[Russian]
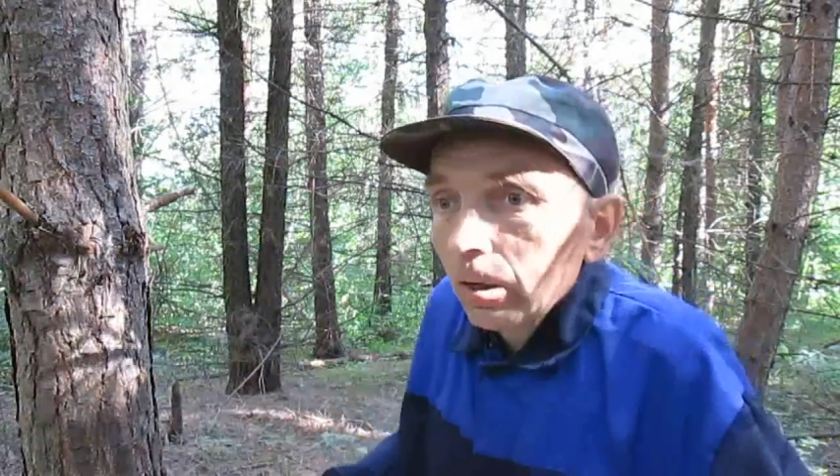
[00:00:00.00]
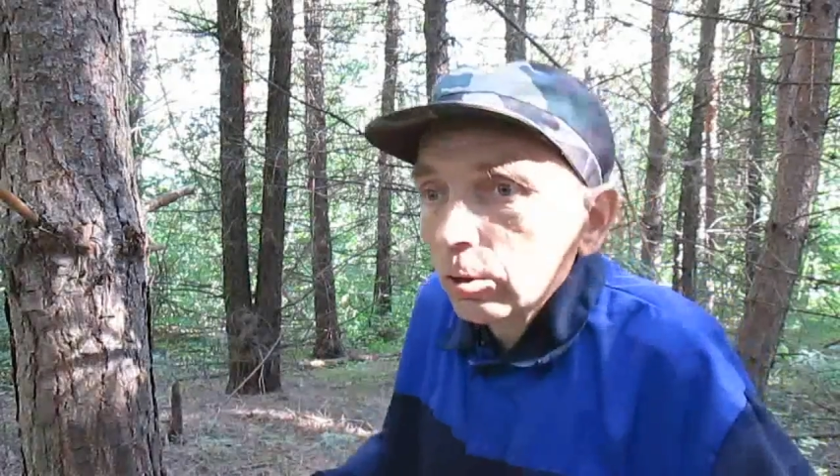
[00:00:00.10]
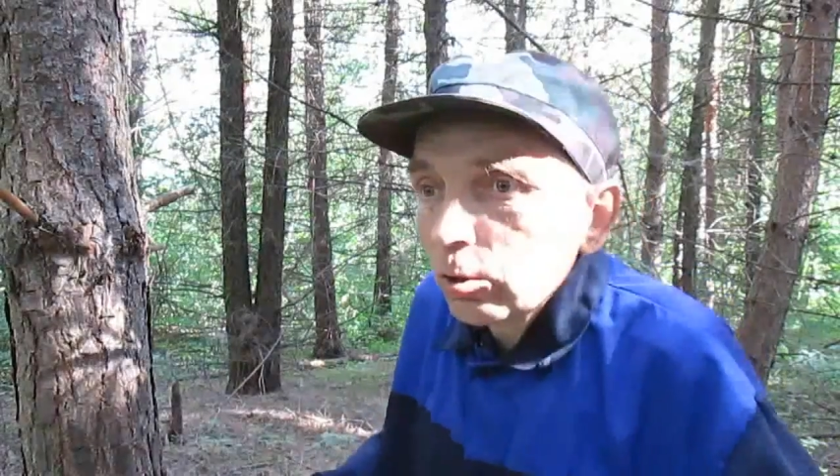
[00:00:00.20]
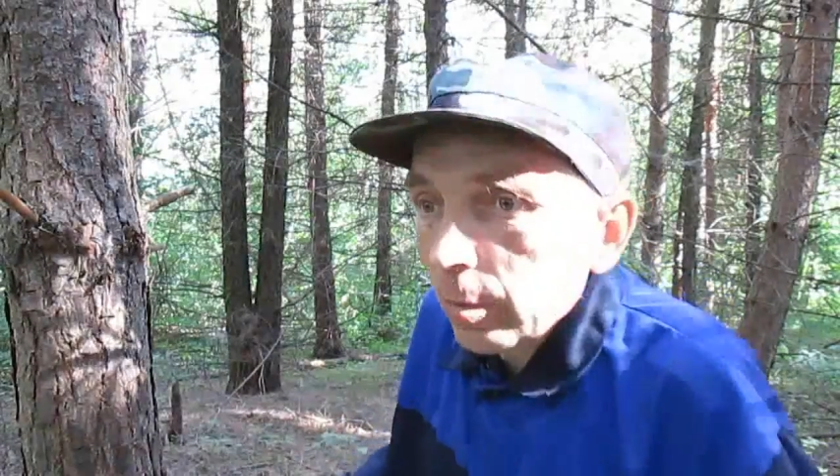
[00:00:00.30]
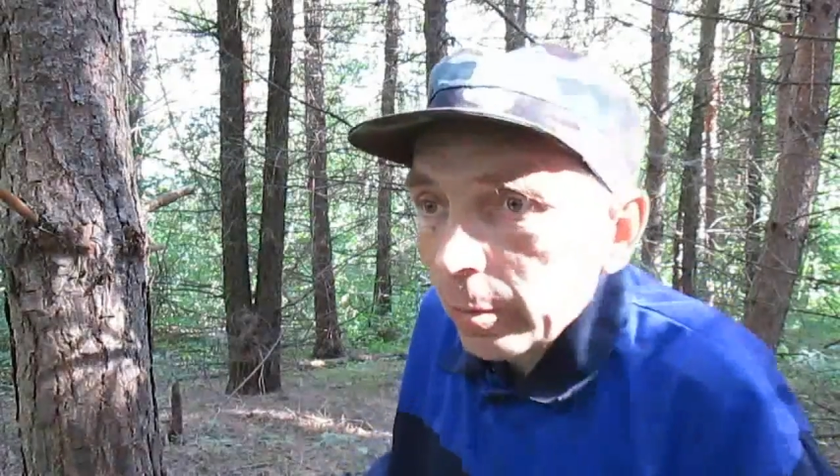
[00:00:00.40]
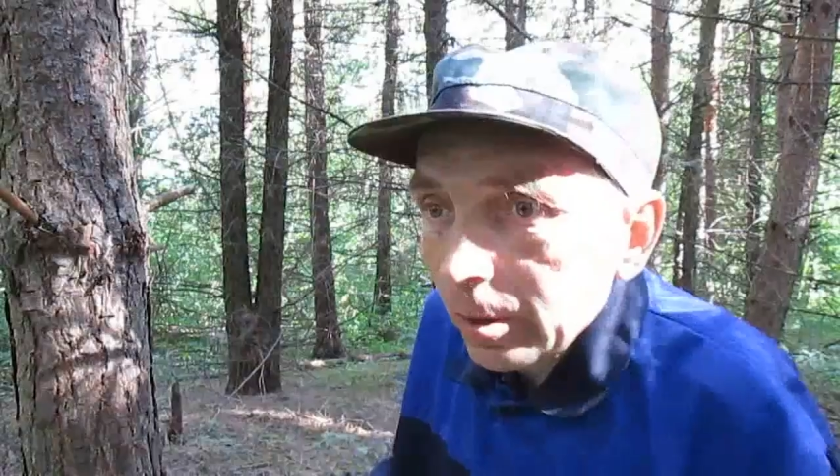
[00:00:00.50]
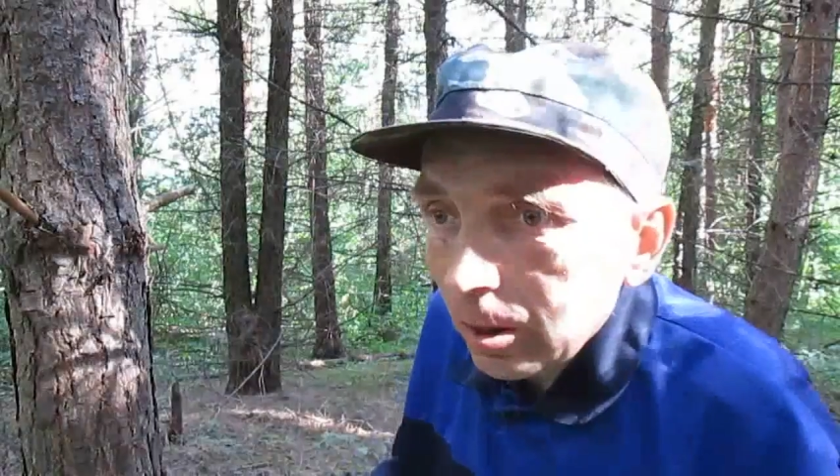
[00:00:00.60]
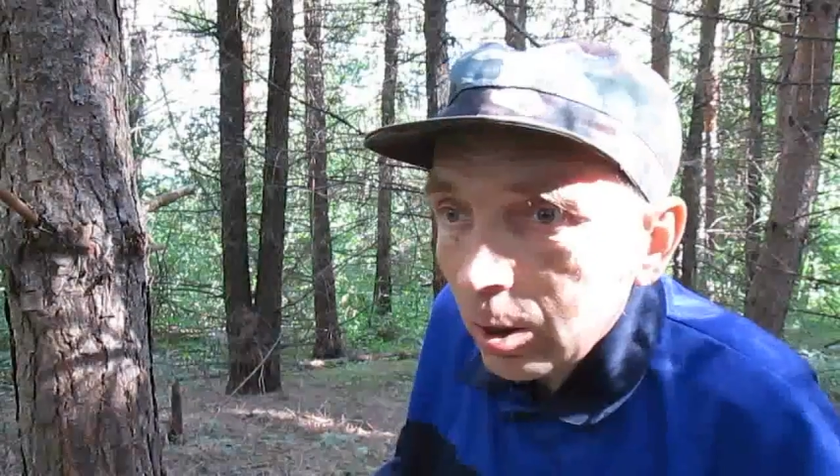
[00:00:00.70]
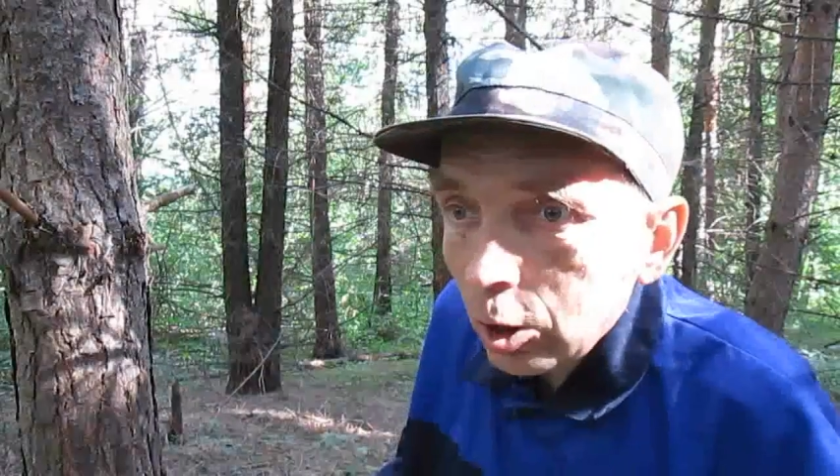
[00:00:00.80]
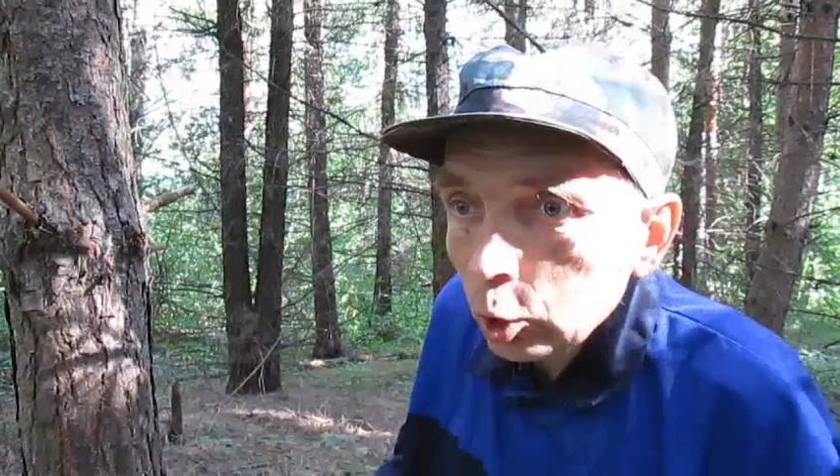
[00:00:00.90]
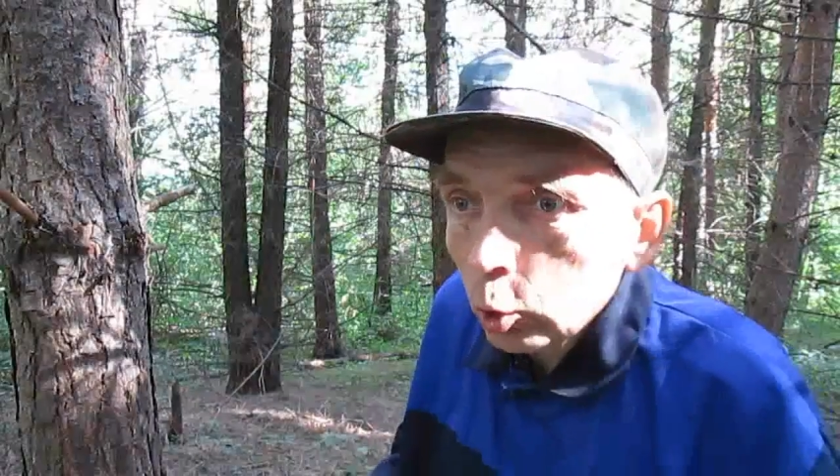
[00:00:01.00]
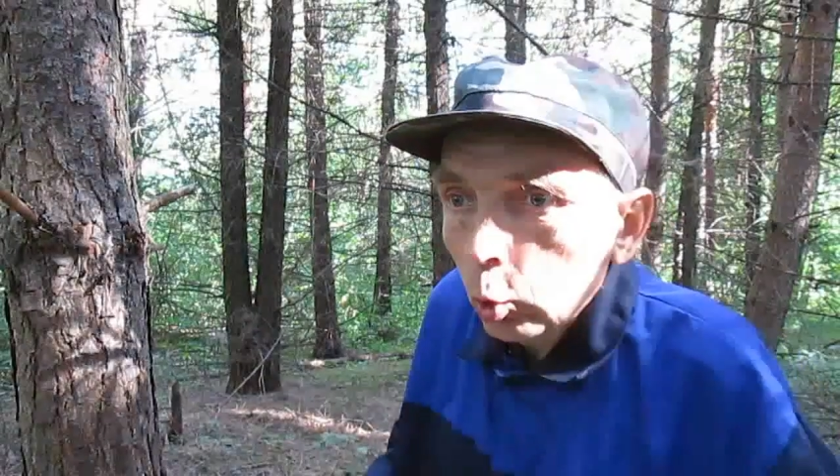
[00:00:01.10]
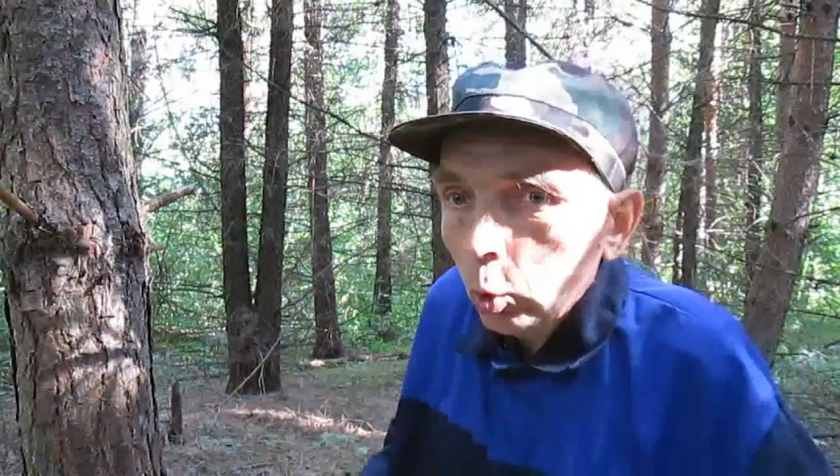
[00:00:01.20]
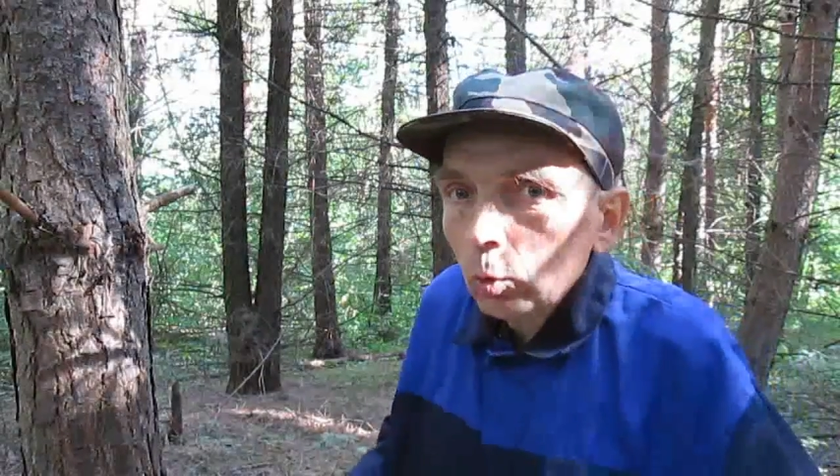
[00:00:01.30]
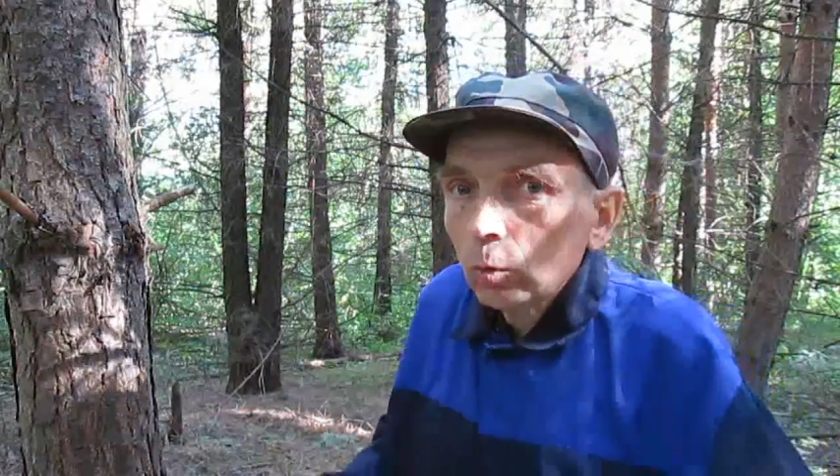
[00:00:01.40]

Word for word: с собой ношу.